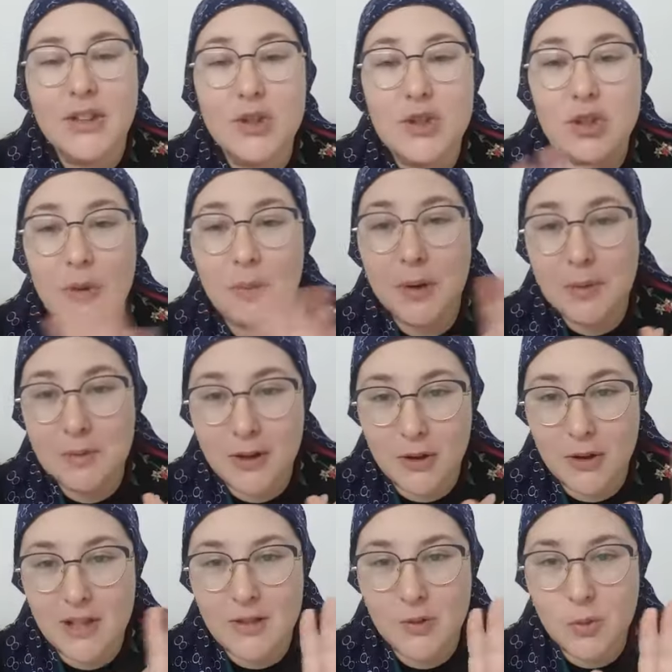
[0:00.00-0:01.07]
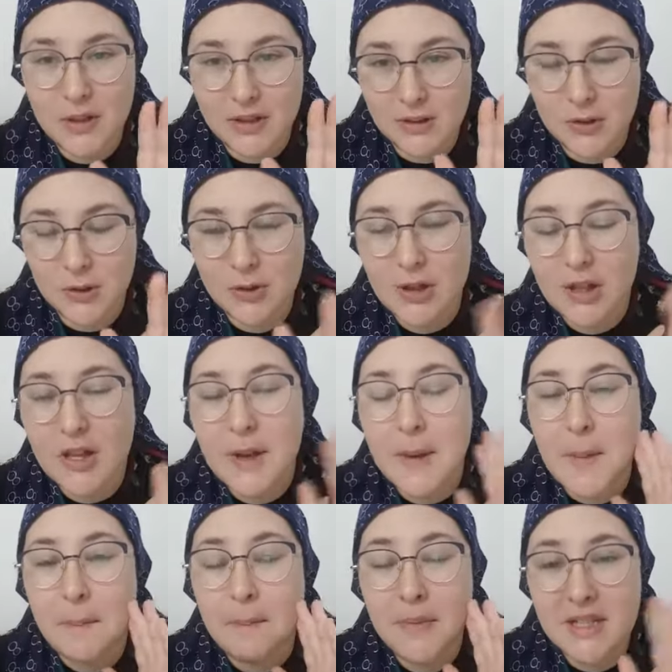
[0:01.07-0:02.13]
Entonces, lo primero, les cuento.
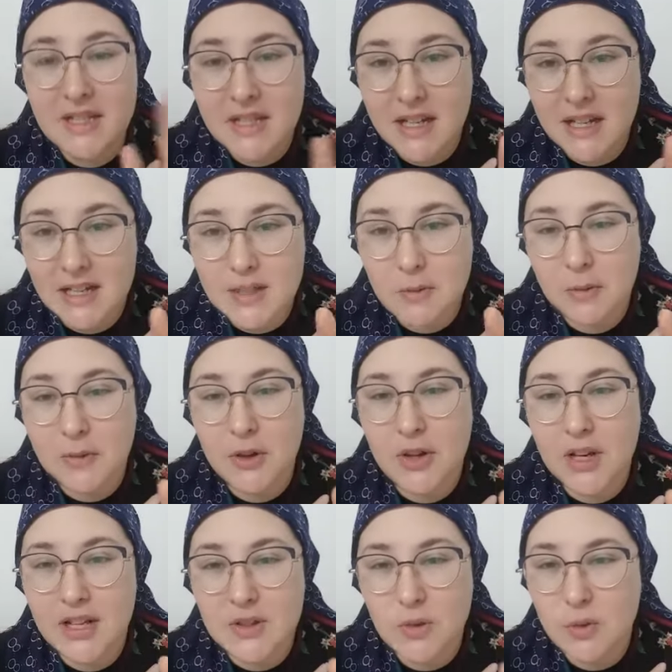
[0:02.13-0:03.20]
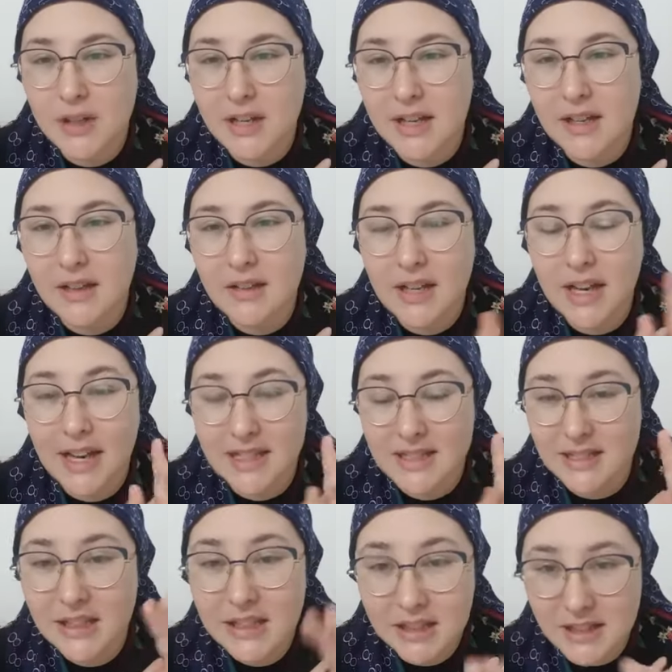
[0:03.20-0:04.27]
Mis hijas volvieron a la escuela, las
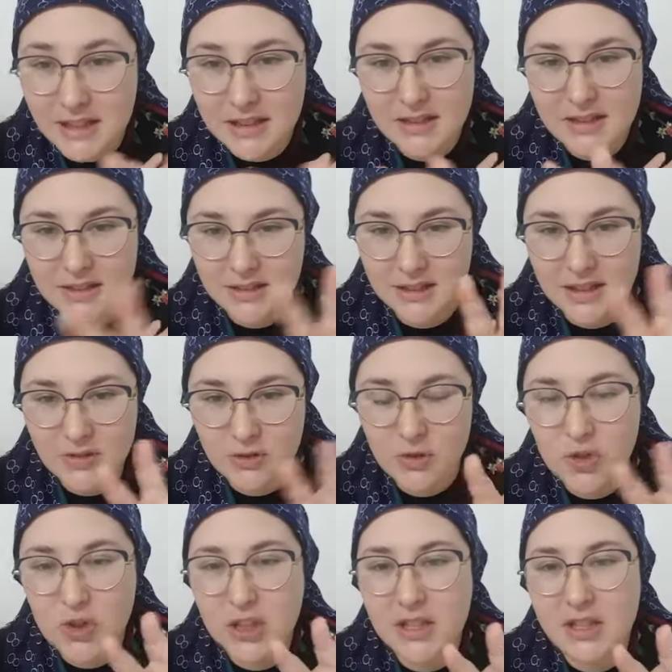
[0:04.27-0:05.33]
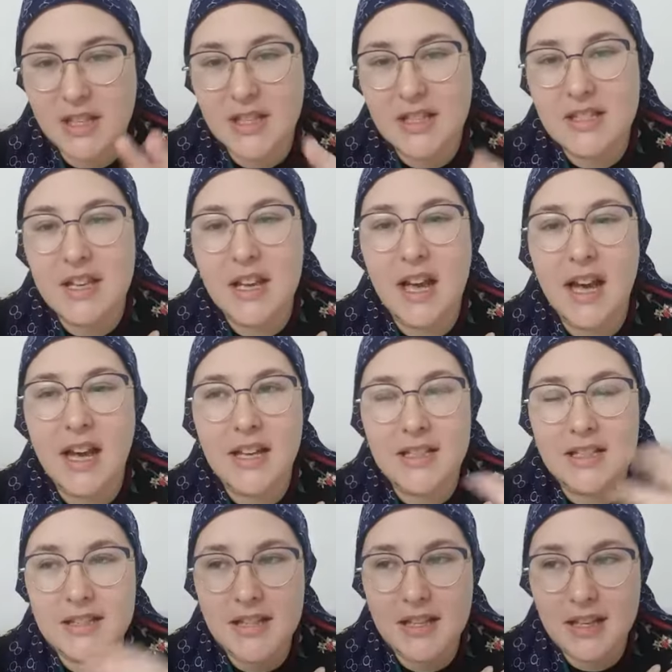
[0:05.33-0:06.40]
niñas, las dos chiquitas,
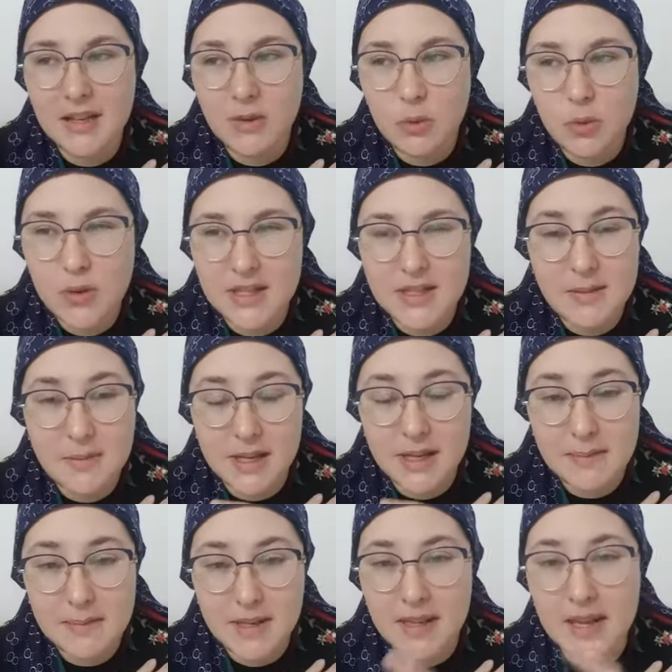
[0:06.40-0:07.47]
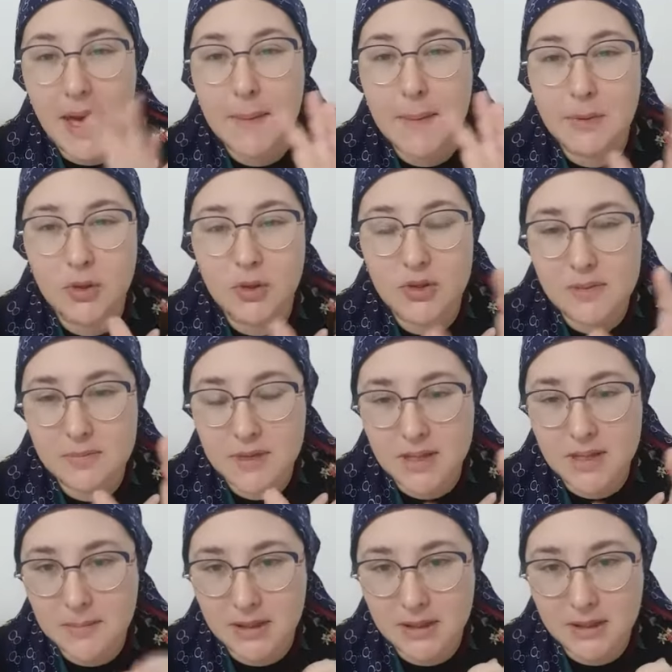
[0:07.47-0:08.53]
hace una semana y media
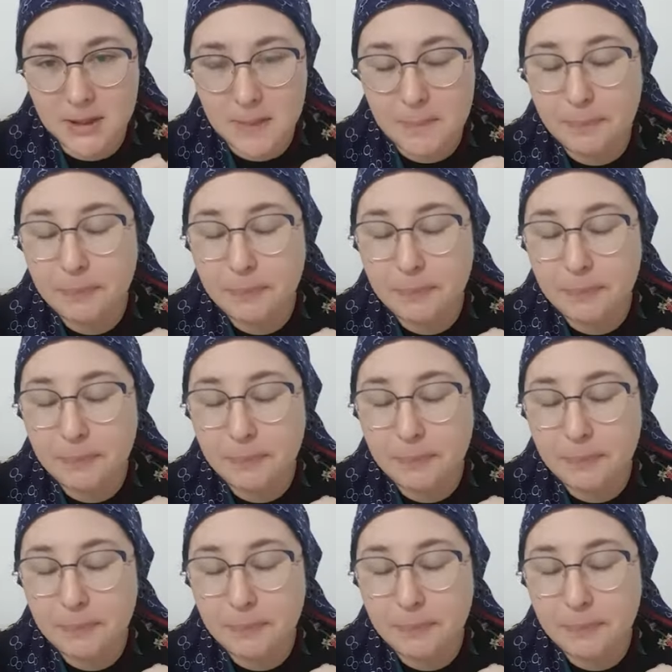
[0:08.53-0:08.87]
aproximadamente.